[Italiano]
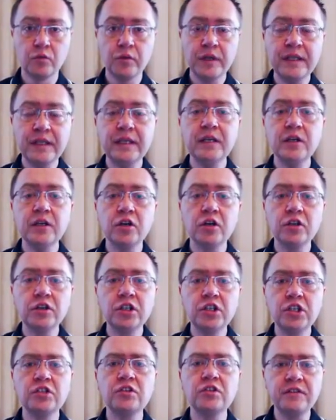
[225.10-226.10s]
Quindi ho
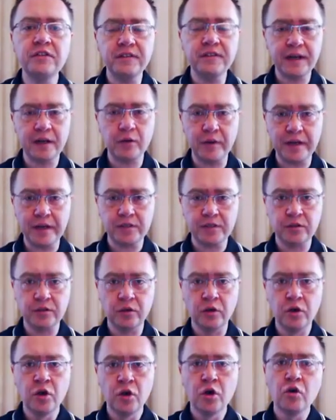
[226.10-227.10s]
deciso di fare
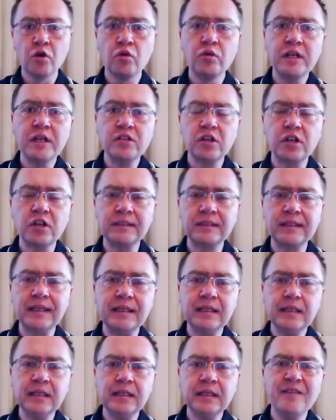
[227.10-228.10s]
questo, una
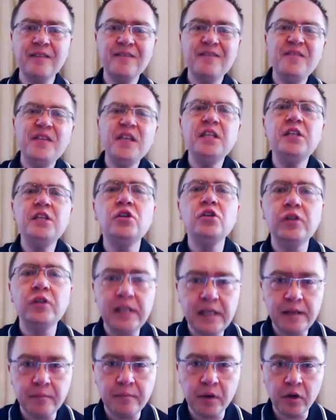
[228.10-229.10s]
sorta di
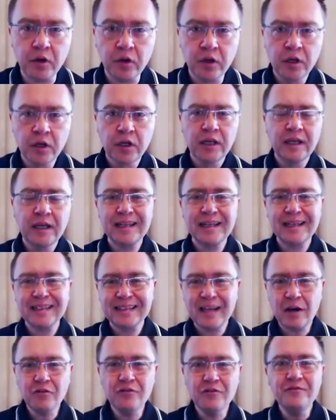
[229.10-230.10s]
videolibro, in
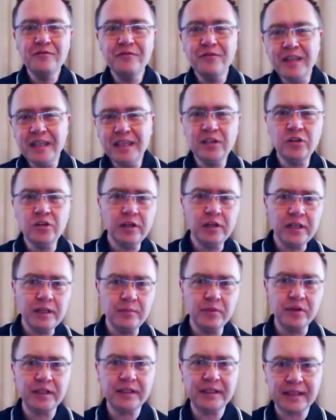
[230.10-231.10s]
realtà un
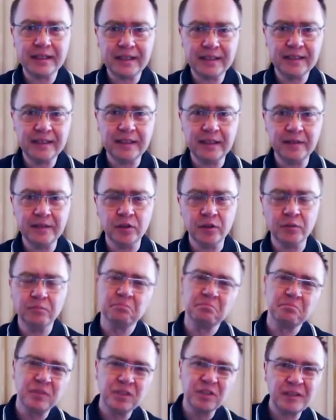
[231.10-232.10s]
videolibro
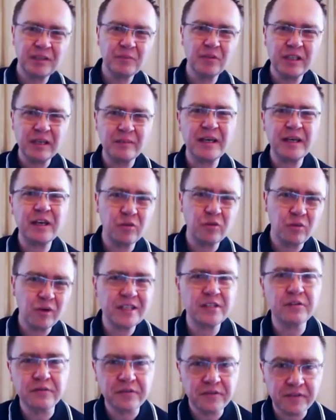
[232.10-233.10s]
interattivo, potremmo chiamarlo
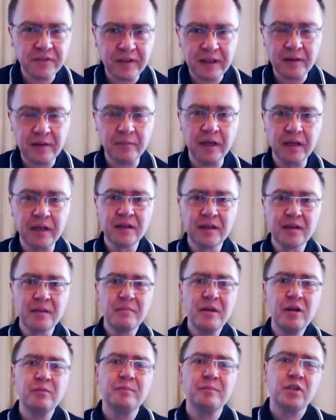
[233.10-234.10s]
quasi un film,
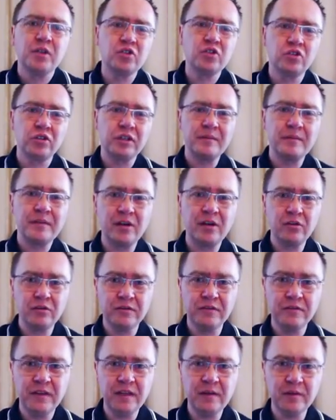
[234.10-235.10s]
ma non posso
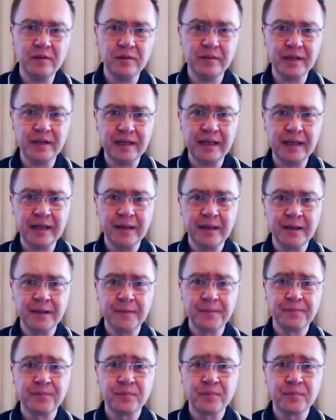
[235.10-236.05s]
chiamarlo un film perché